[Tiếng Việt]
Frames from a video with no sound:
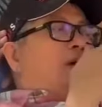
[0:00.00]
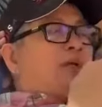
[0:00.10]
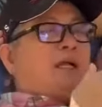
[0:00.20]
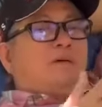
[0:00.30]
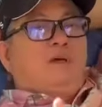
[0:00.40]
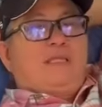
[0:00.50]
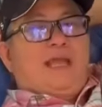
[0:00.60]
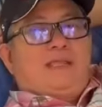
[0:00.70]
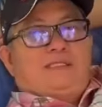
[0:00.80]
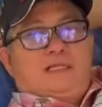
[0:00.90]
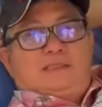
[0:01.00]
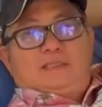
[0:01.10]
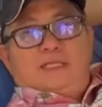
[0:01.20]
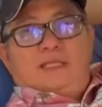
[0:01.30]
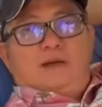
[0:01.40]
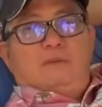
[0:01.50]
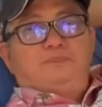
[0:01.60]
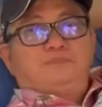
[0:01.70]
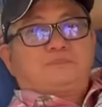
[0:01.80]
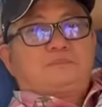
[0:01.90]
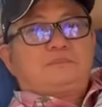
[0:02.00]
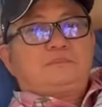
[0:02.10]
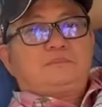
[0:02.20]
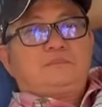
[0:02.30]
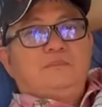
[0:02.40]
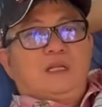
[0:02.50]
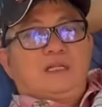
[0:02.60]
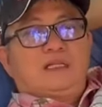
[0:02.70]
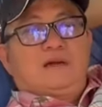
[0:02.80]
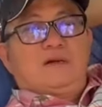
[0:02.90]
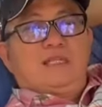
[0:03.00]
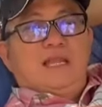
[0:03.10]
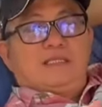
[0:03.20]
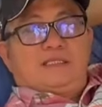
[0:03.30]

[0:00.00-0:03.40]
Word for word: đâu có dạy sân si đâu đâu có dạy